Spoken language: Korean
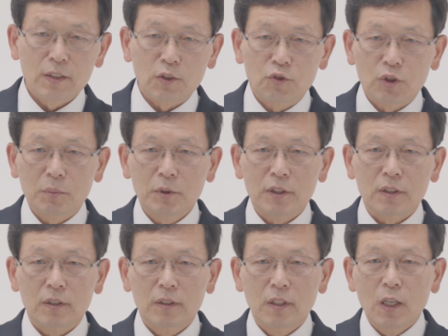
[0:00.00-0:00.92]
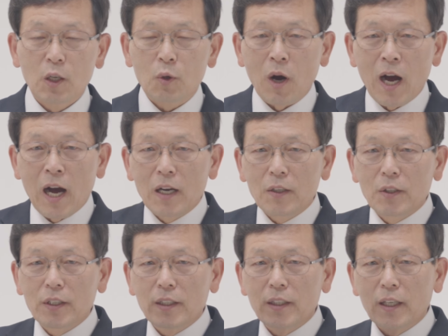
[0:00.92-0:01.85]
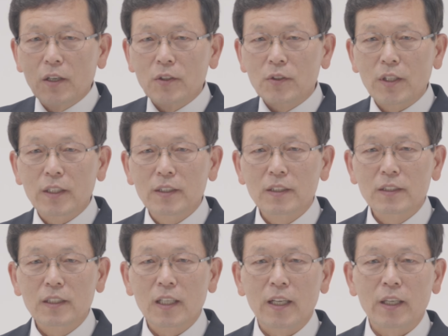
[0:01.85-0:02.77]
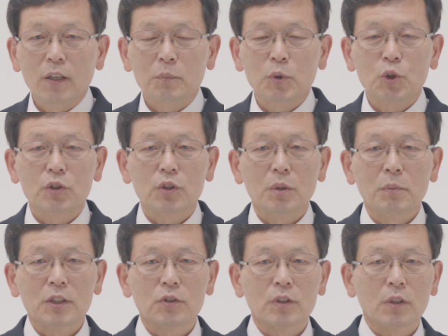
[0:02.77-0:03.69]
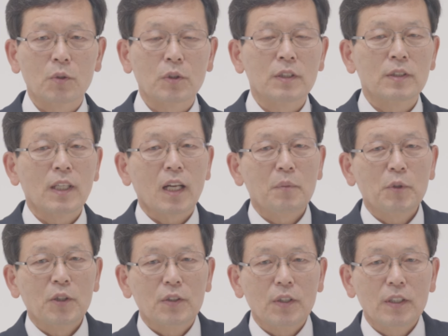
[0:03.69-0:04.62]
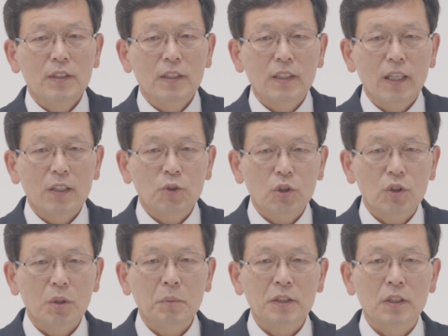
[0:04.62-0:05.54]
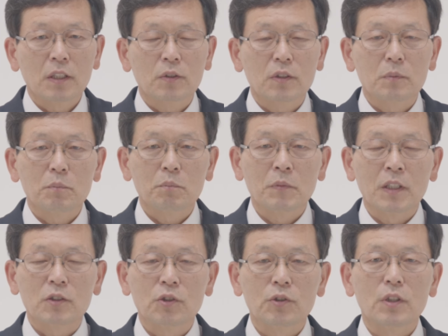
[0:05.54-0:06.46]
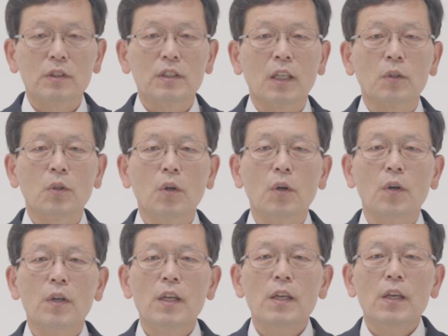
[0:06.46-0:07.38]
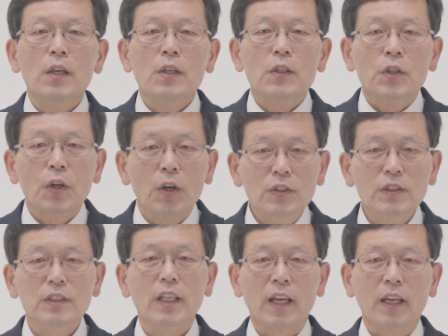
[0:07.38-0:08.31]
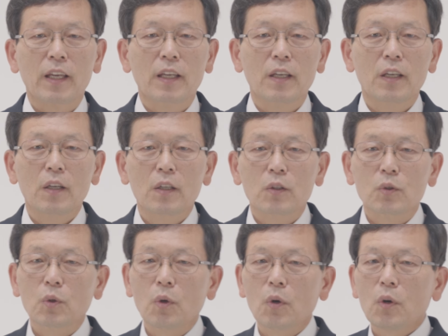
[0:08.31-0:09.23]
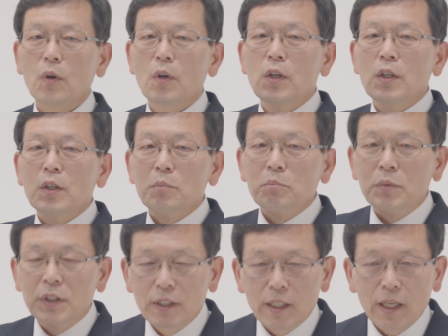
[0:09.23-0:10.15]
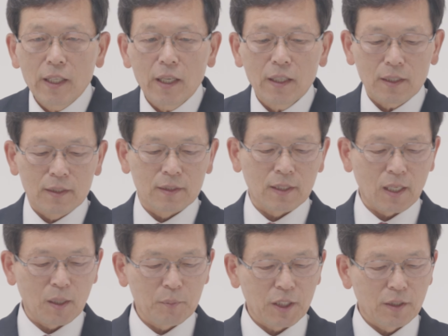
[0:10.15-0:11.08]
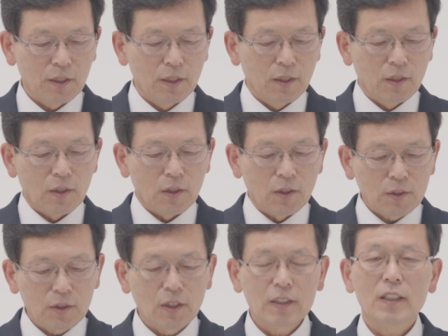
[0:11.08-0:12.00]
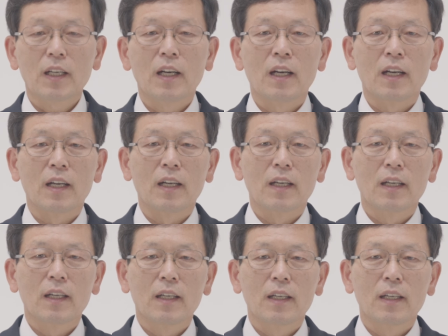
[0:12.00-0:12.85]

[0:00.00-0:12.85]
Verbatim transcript: 예수님은 과거에 내가 어떠했는가에 초점이 맞추지 않고 그 사람이 어떠했는가에 초점이 맞춰져 있지 않고 현재 또 미래에 그 사람이 어떠한가